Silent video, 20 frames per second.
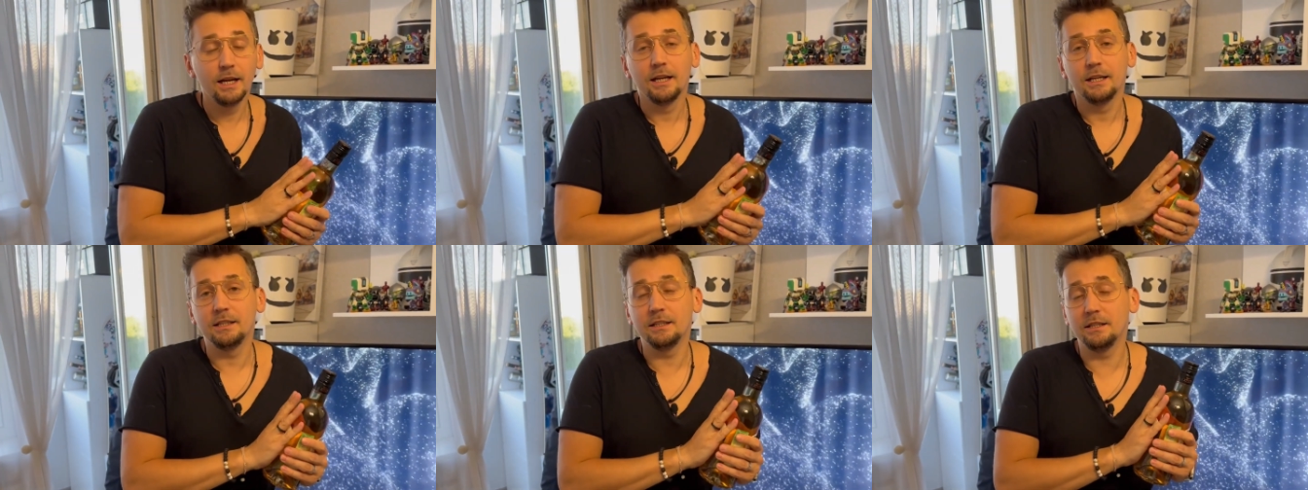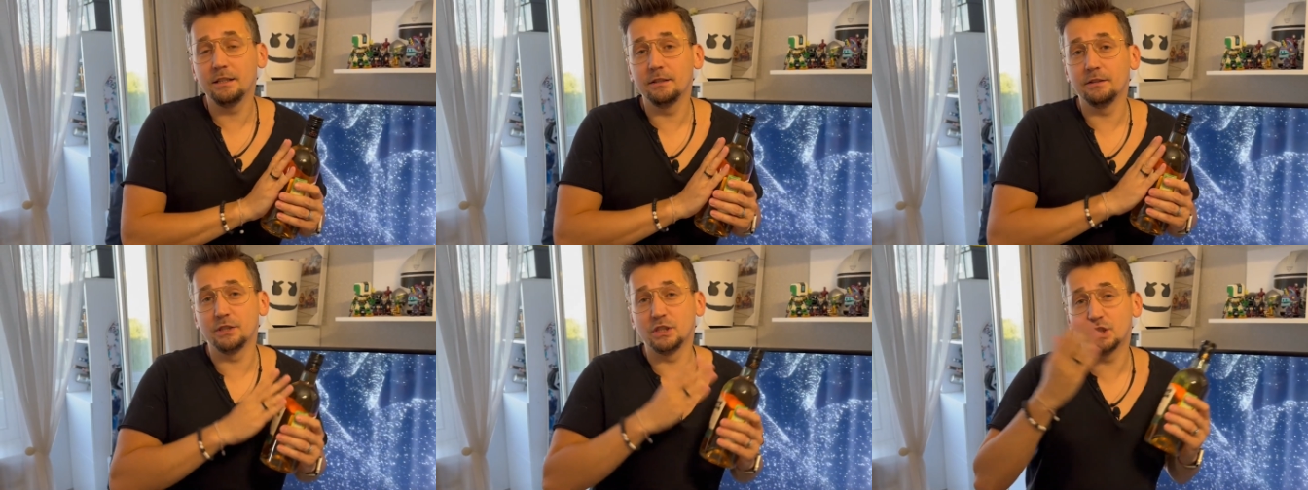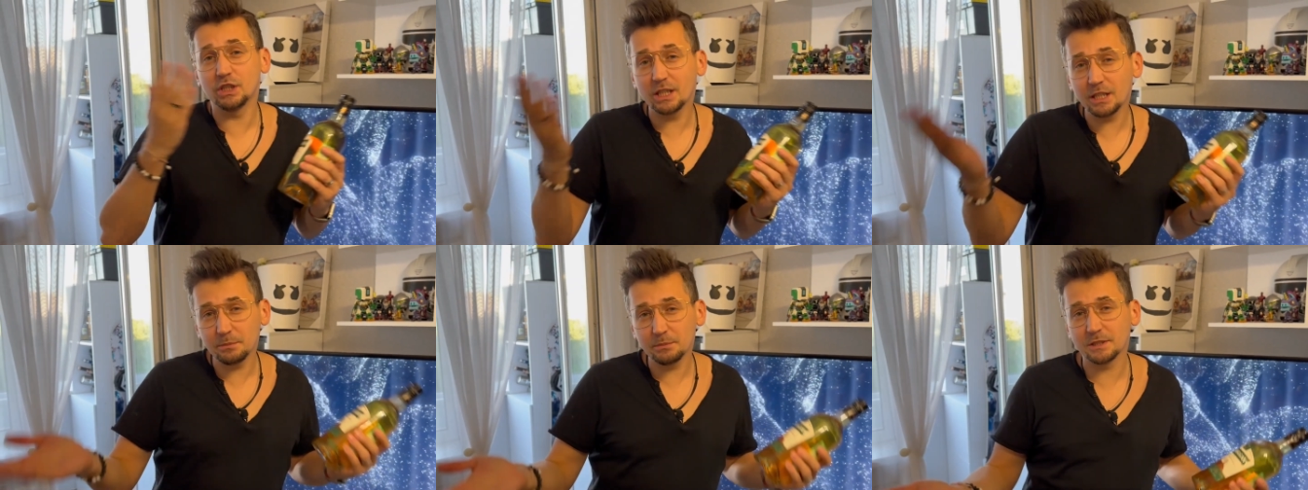И
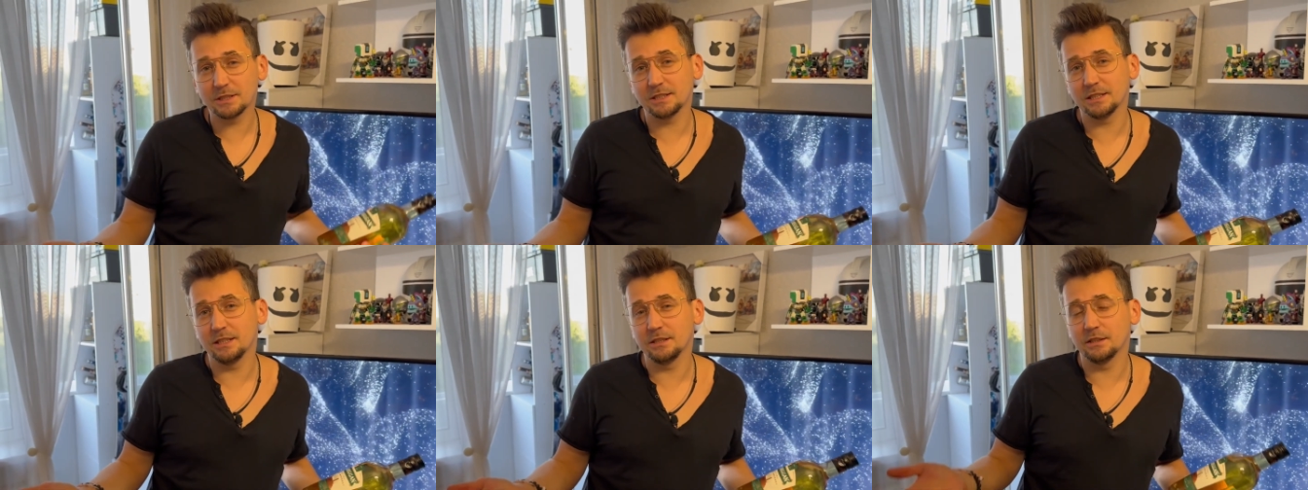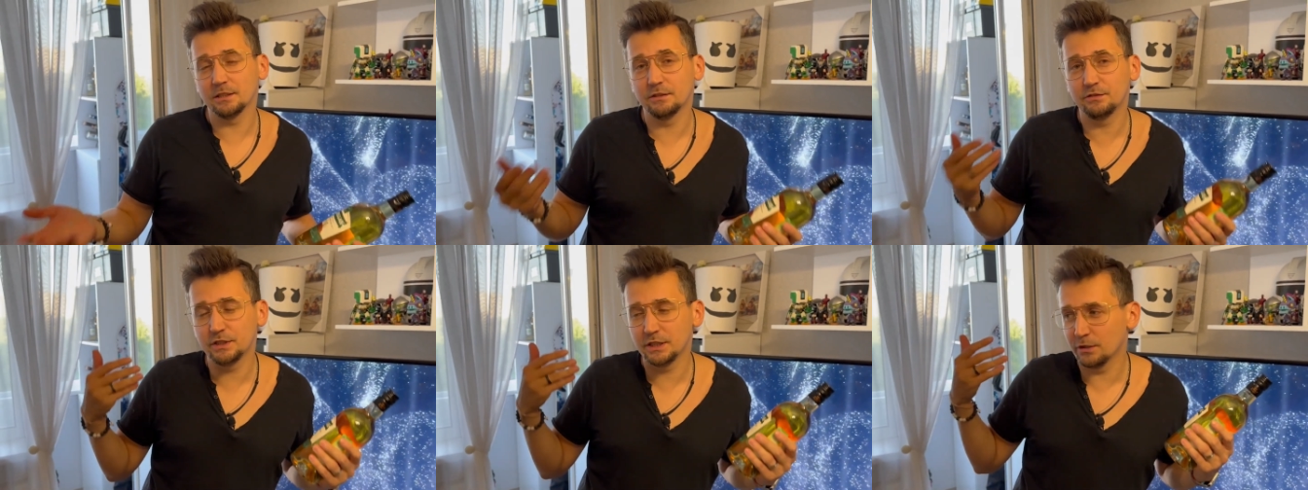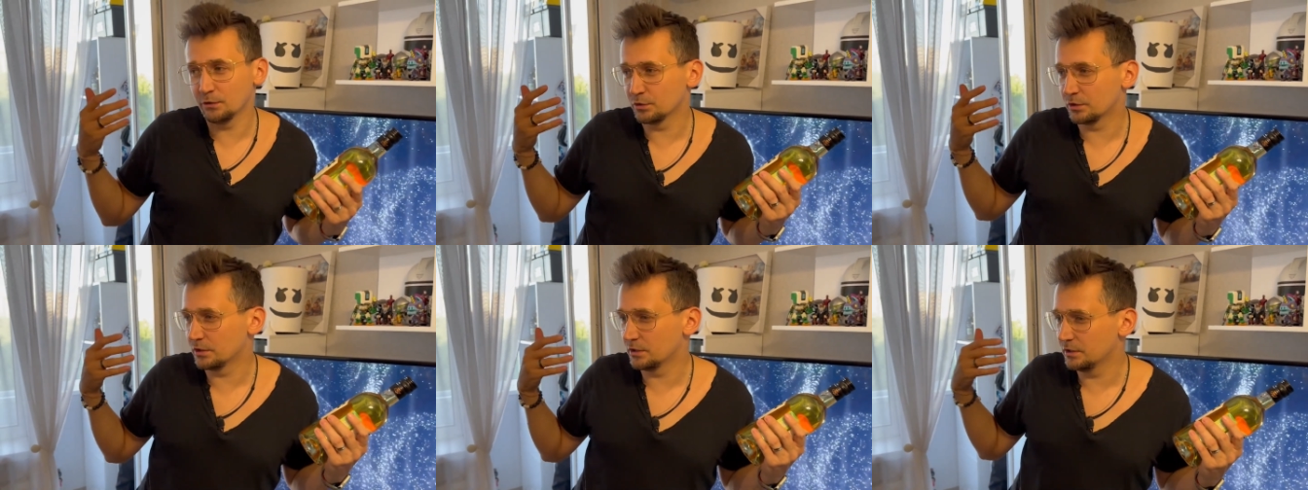Джеймисон и все
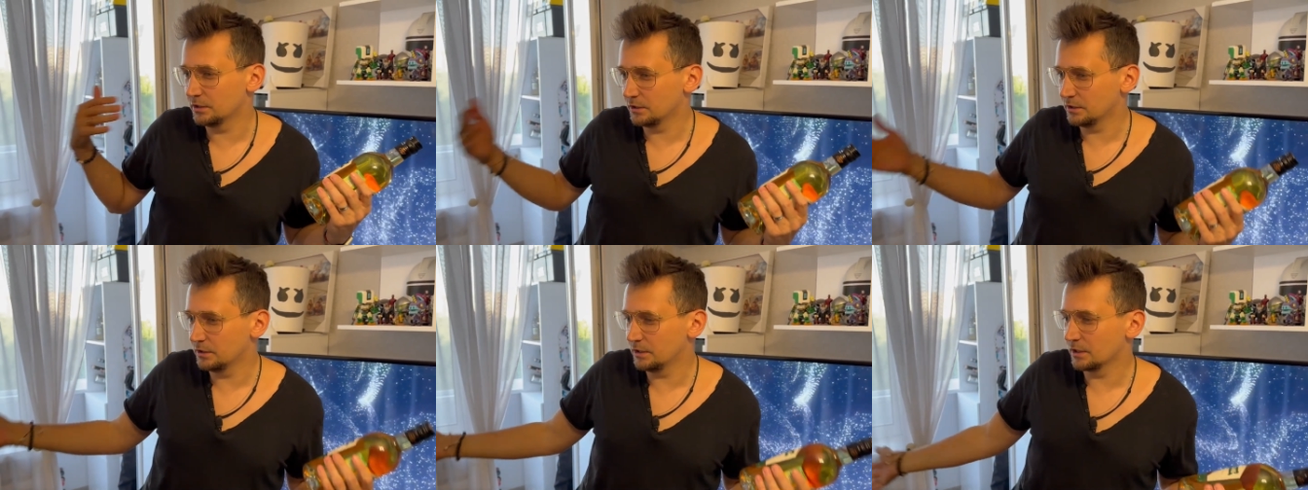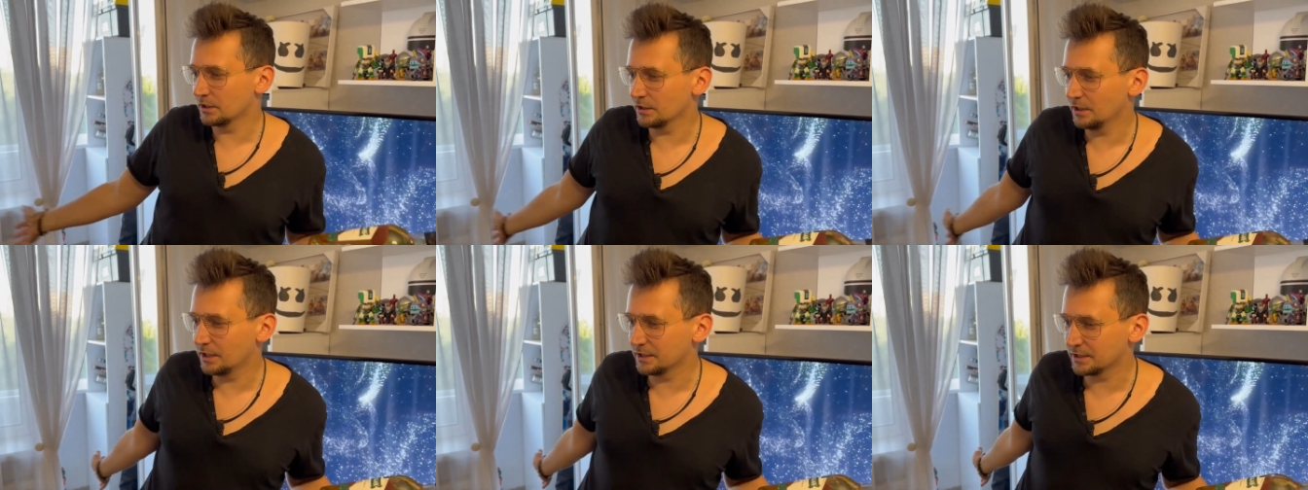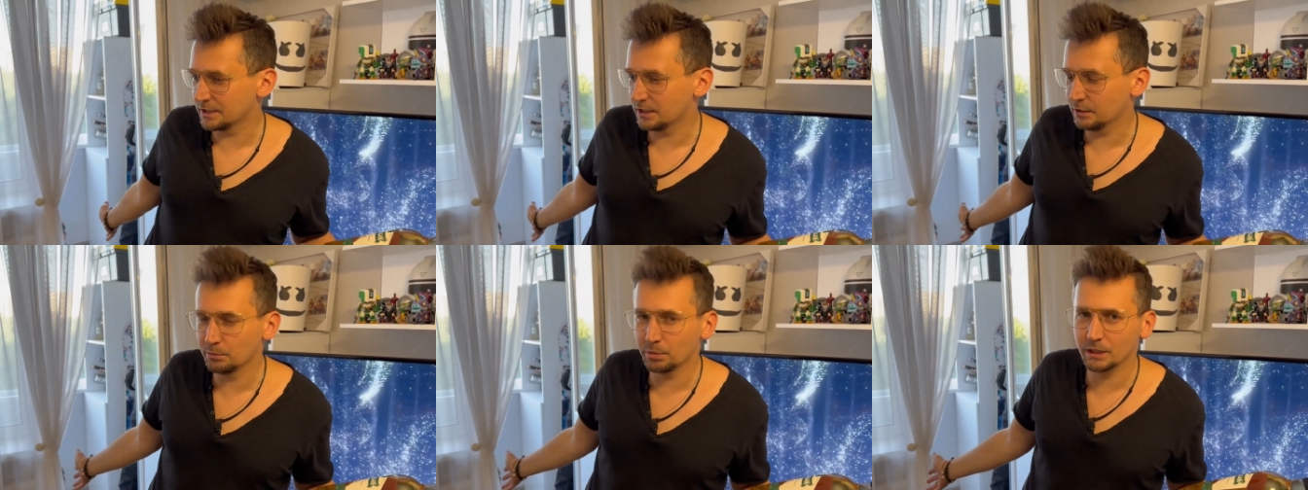вот э,
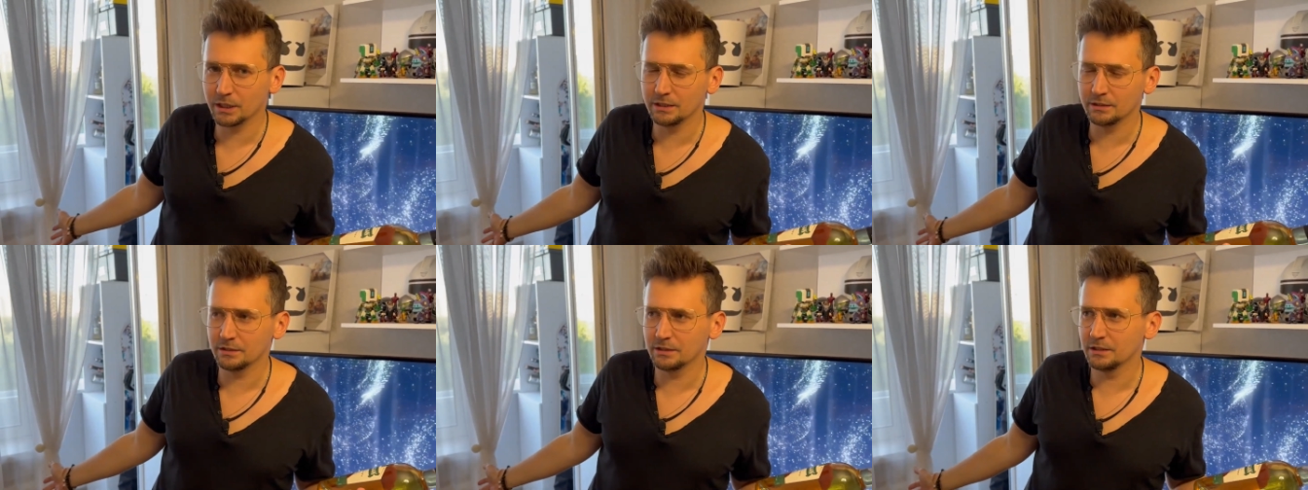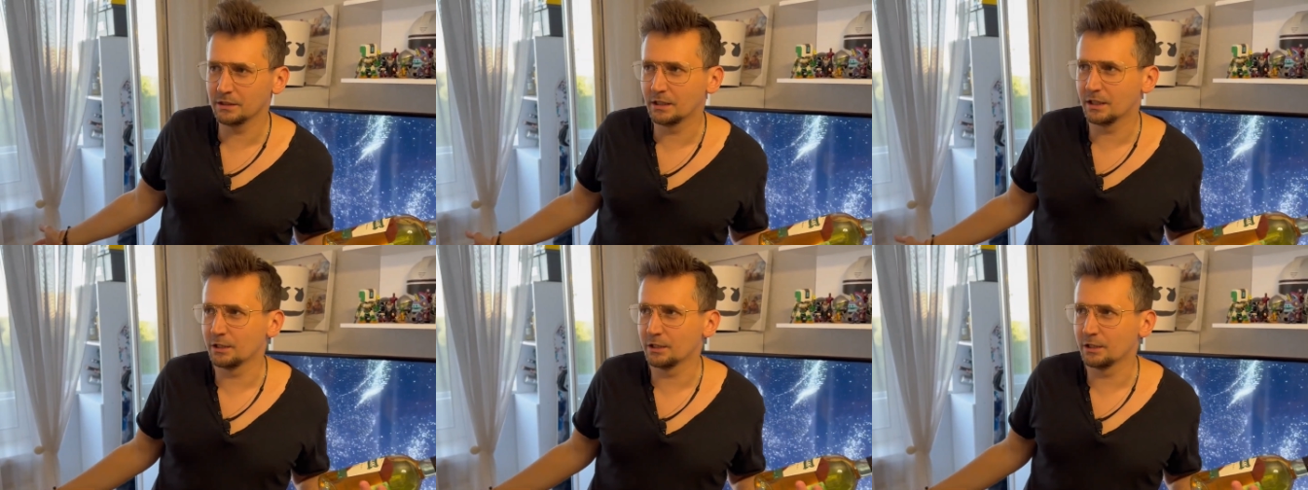ирландские бренды,